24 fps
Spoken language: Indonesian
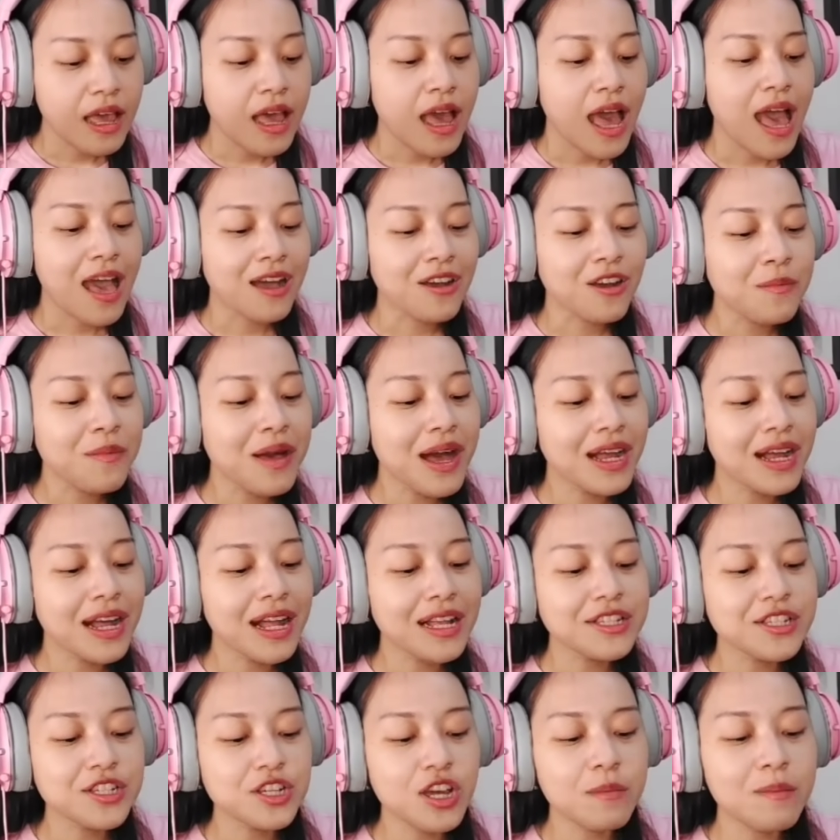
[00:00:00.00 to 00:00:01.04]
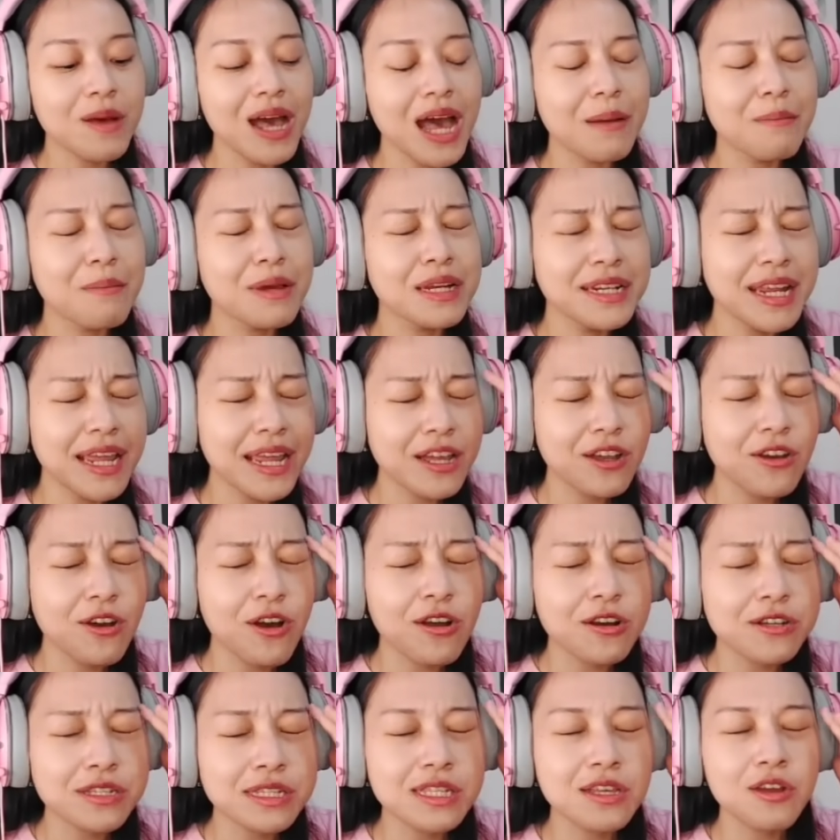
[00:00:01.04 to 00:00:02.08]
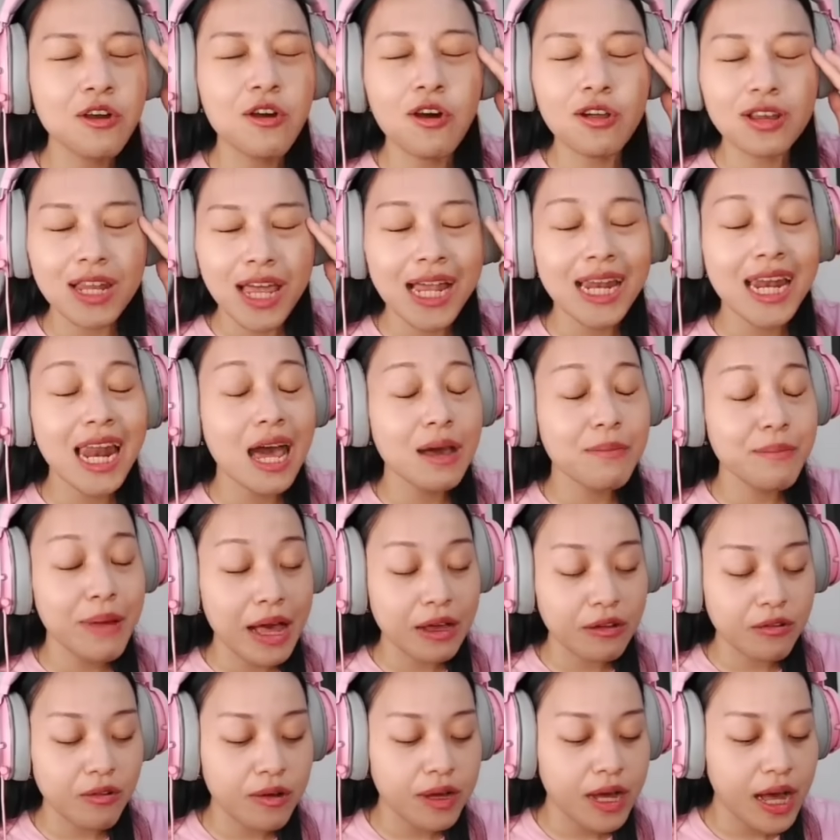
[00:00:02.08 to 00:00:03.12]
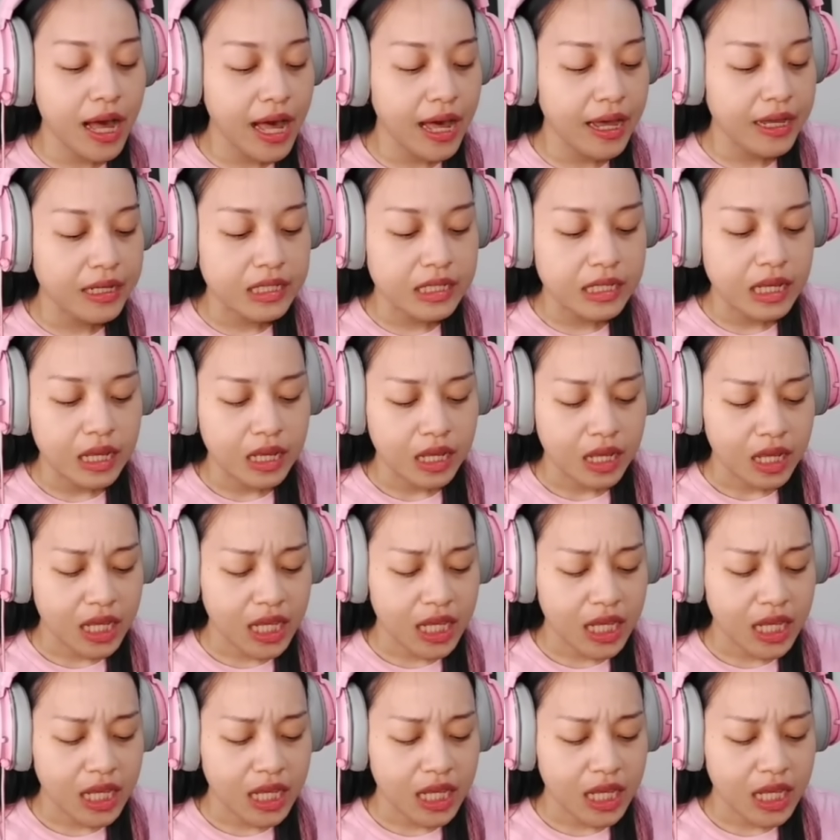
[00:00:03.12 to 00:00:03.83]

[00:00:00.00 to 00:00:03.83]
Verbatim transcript: Aku bakal coba mendekor sekolah lamaku guys.